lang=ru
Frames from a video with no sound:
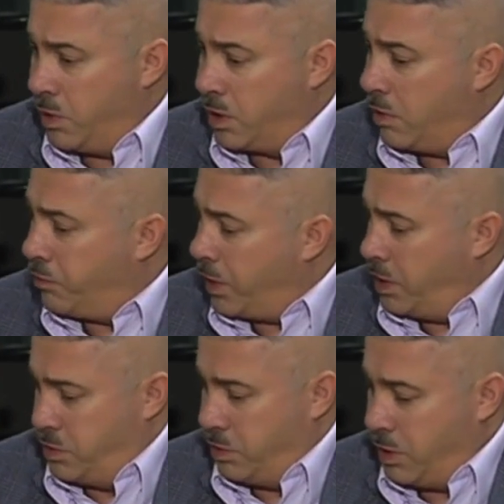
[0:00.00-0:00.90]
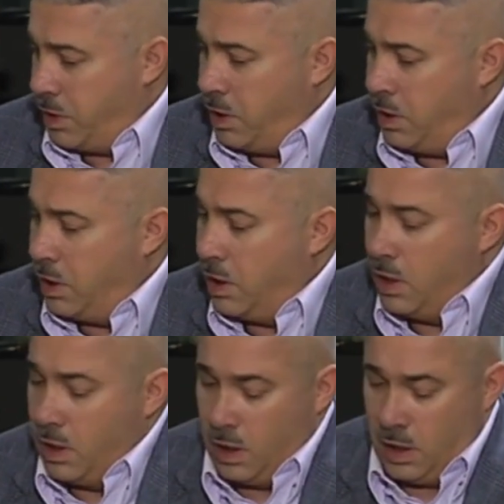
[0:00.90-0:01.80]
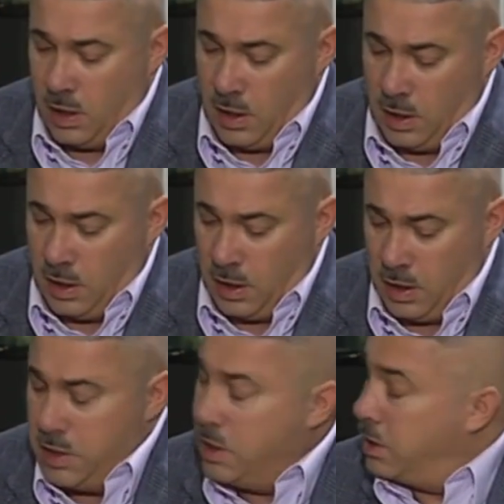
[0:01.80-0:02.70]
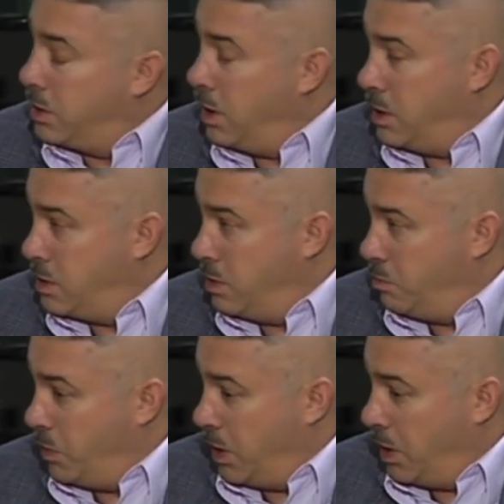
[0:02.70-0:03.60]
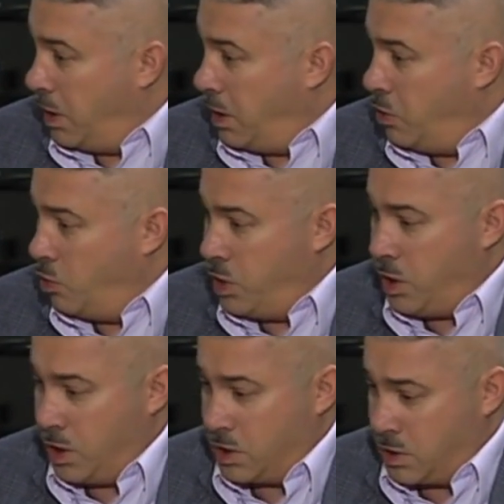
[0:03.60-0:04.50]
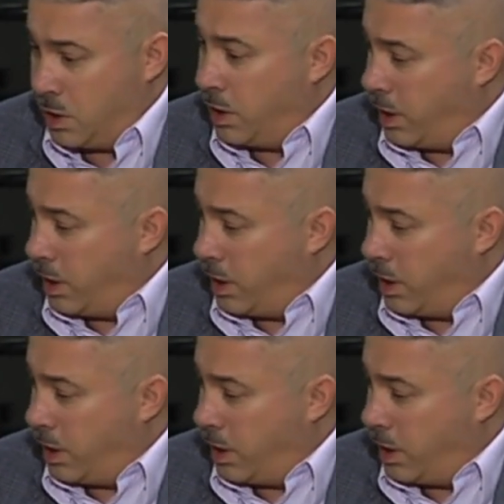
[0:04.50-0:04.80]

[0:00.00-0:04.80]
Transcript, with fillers: и глав радио, и книги «Третья империя», и у них есть целый